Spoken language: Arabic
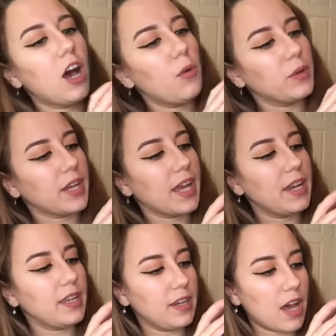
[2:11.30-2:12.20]

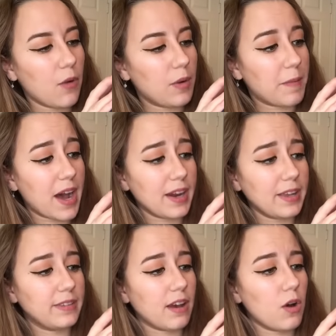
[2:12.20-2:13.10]
ونخلي الهواء
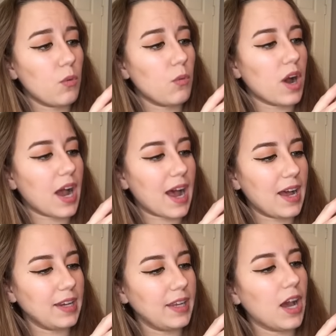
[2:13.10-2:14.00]
بارد او
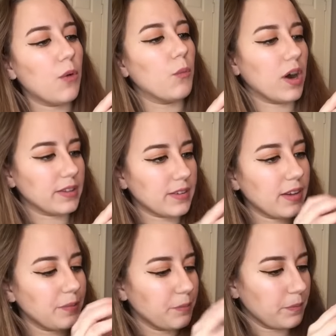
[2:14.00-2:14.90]
عالي او واطي
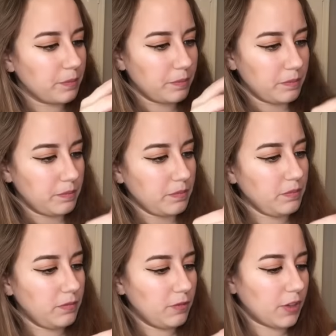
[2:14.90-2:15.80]

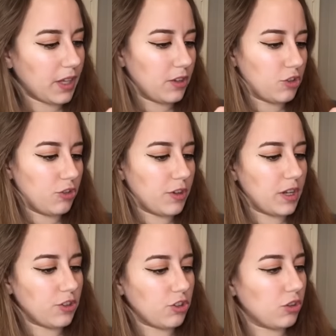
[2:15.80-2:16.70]
خلينا نشوف هلا
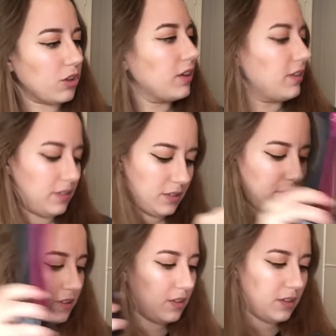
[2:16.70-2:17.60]
شلون
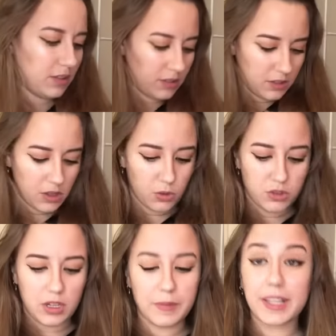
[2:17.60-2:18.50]

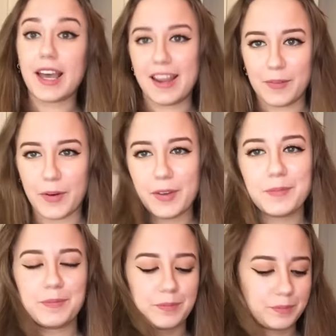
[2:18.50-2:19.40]
اوصلها بالكهرباء
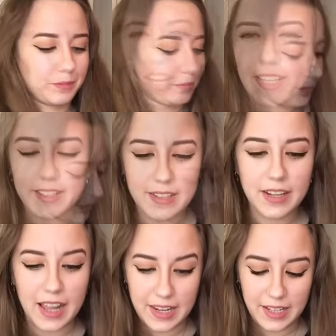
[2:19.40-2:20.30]
شعري كتير
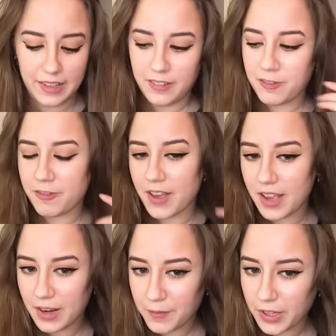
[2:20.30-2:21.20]
قليل
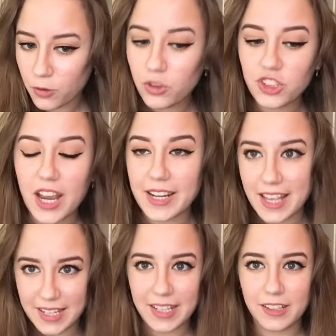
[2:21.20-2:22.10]
فلما يكون شعري
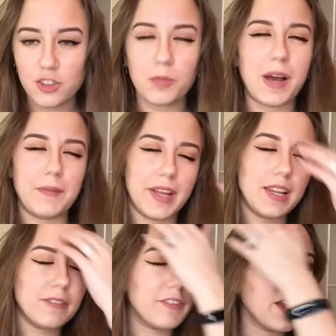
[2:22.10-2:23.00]
قليل شو
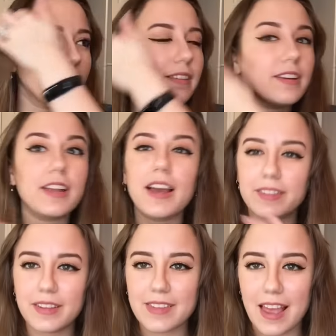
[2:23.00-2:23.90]
بعمل في عندي طريقه
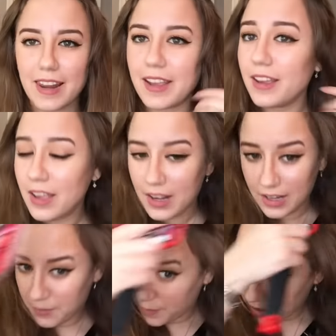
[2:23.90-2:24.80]
كتير سهله
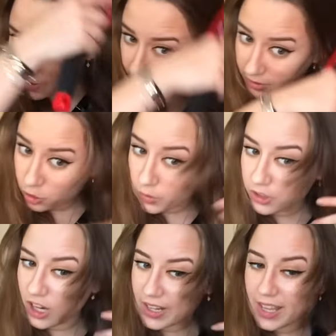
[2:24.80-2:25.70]
لما بسشوي
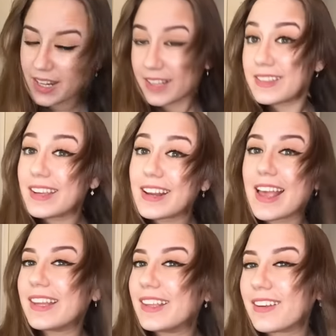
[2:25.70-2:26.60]
شعري انا كتير
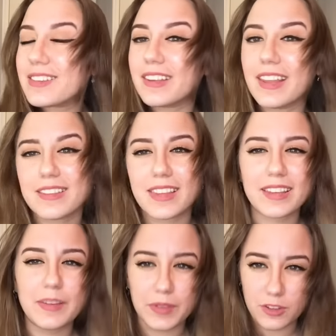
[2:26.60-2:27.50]
قليل اصلا
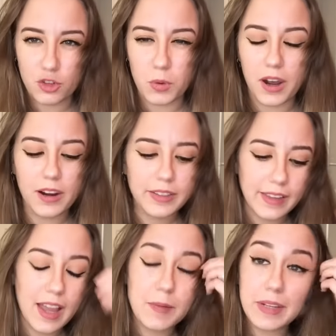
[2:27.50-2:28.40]
لاستخدم السشوار
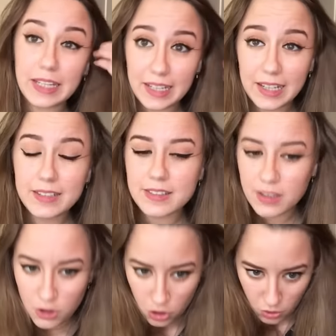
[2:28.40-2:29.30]
دائما الليس
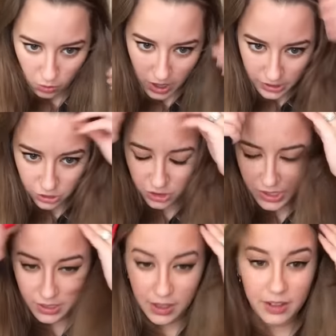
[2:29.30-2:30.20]
وهذا الشيء
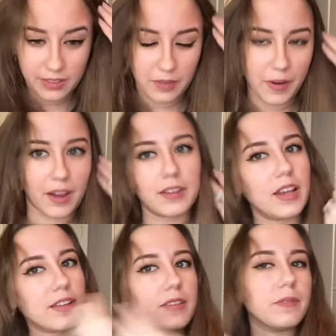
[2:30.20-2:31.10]
الغلط طبعا
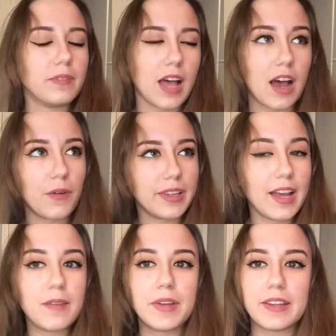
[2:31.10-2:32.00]
لازم نحاول
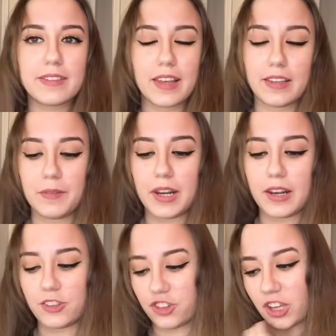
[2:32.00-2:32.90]
دائما نستخدم
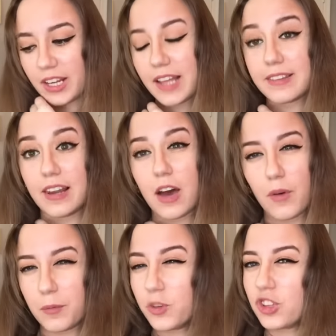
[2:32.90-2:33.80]
الشغلات الهواء
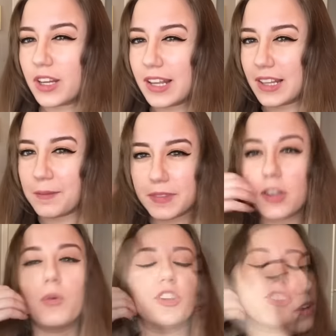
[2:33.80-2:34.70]
مو الشغلات اللي
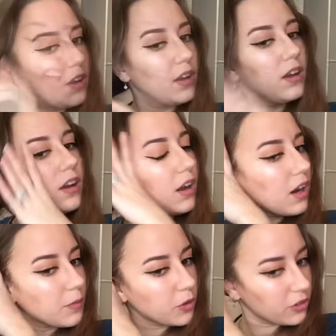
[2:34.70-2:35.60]
بتكوي الشعر
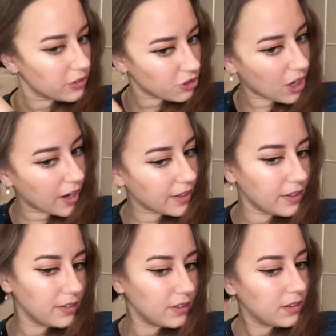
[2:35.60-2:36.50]
هربط نص شعري
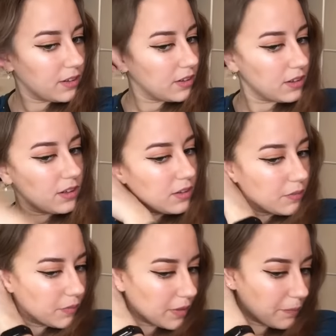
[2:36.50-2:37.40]

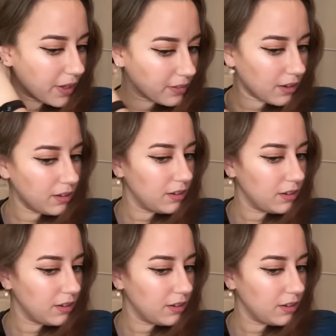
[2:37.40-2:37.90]
برباطه